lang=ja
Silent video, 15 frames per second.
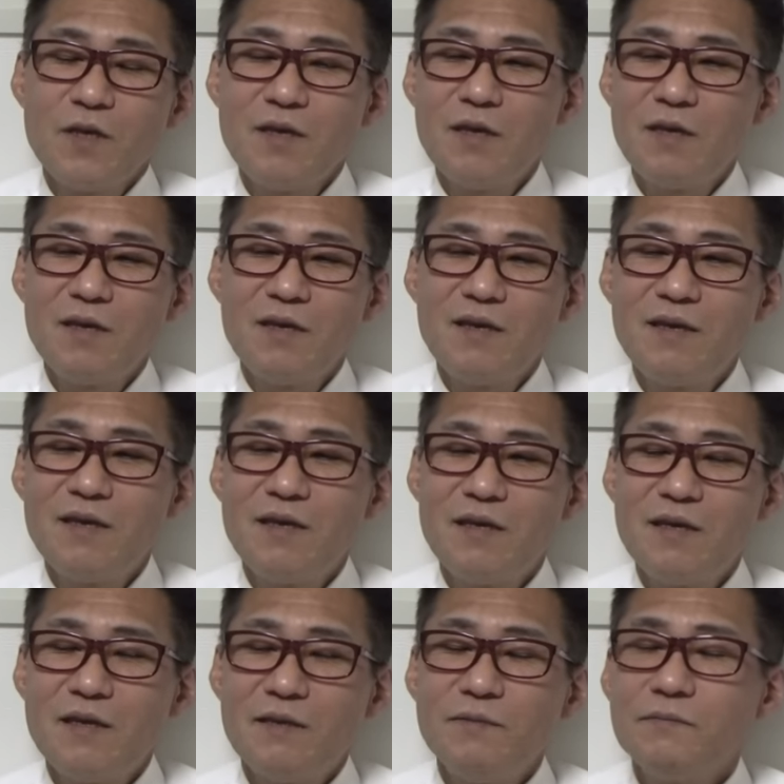
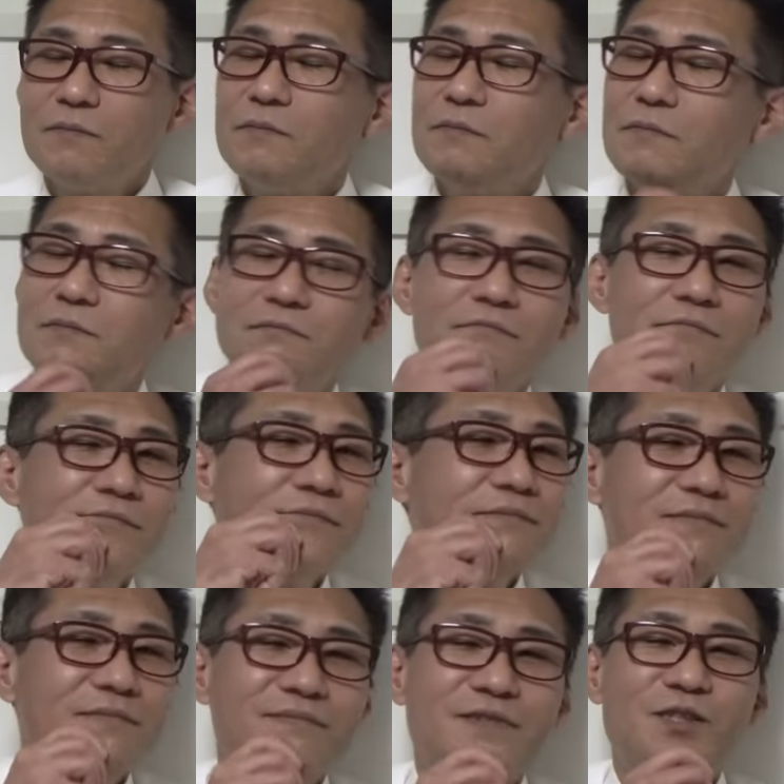えー、うーん、